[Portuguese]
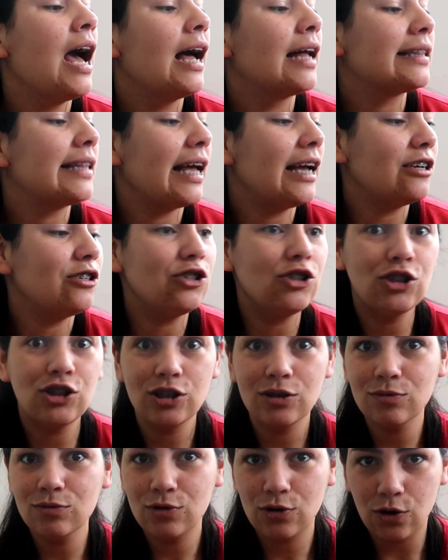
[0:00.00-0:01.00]
Daí a gente
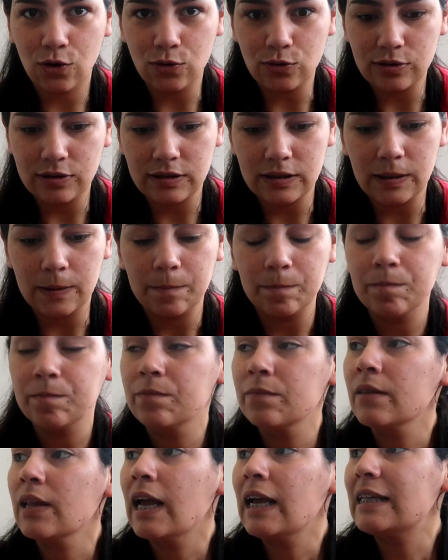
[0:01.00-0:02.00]
não trouxe.
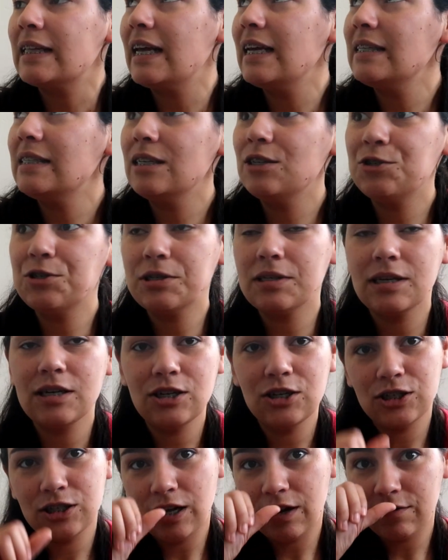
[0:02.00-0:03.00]
Desses dias a
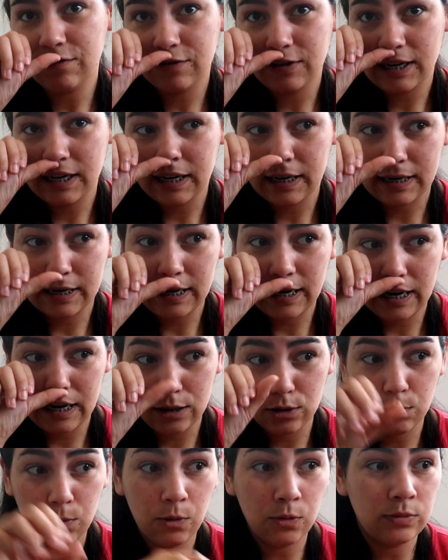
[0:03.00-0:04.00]
gente tava
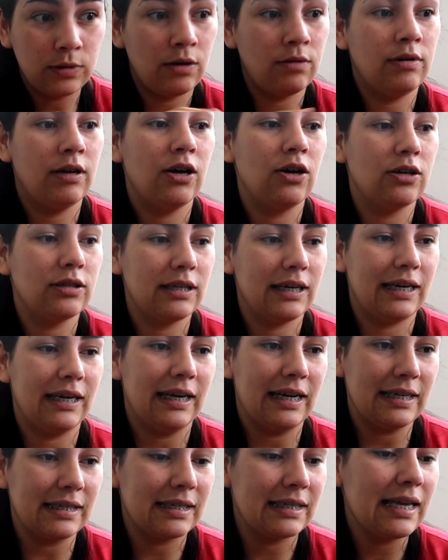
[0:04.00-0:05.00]
querendo montar um negócio aqui
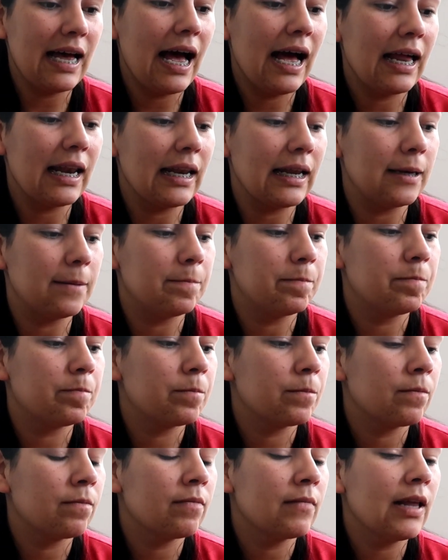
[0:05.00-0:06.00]
na sala
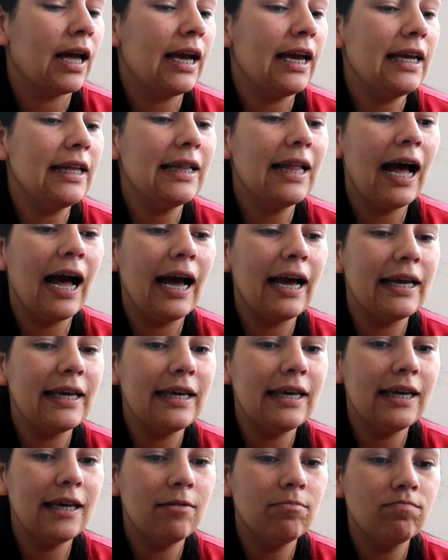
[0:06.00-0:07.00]
e
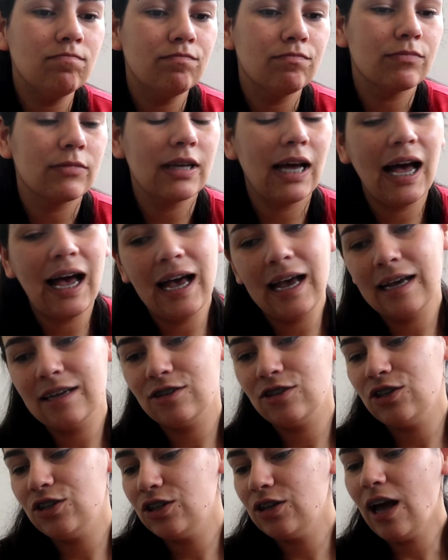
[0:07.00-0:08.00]
daí, ah, a
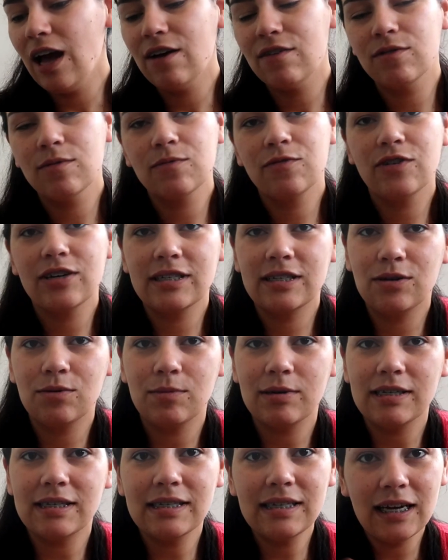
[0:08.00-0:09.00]
gente, ah, vamos fazer
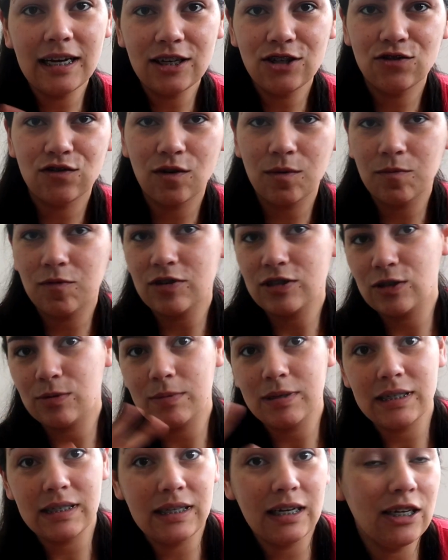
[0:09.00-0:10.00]
uma estante, vamos fazer
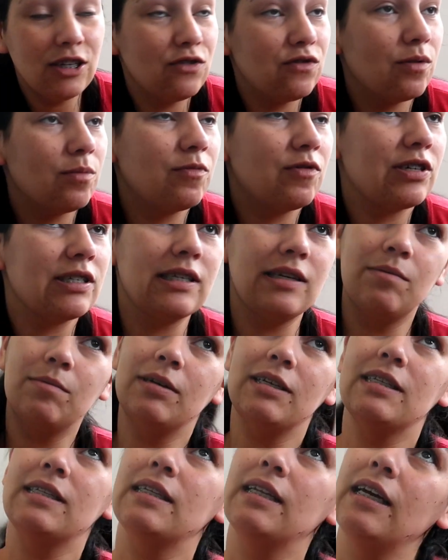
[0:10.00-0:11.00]
uma estante, vamos fazer
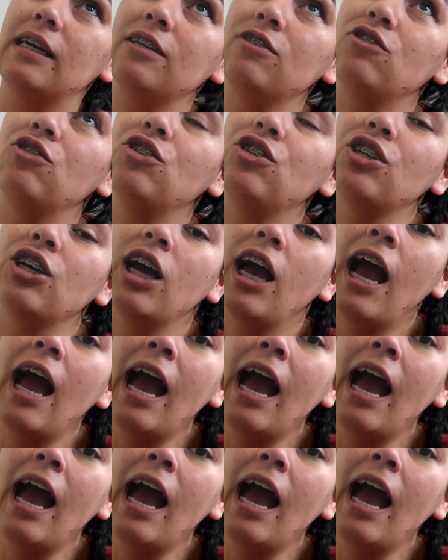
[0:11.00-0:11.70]
uma estante.